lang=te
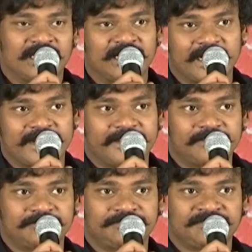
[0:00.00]
ఎందుకంటే
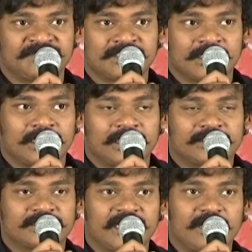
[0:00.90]

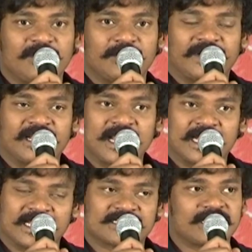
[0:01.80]
స్క్రీన్ మీద పడిన
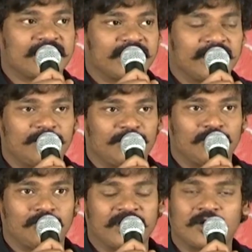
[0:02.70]
కష్టానికైనా
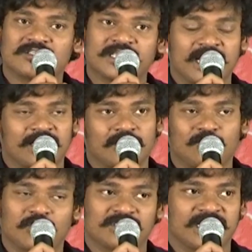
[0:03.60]
మీరు రెండోసారి వెళ్తారు
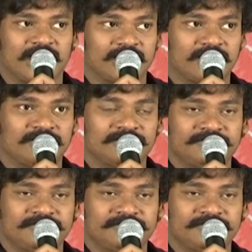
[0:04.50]
మూడోసారి వెళ్తారు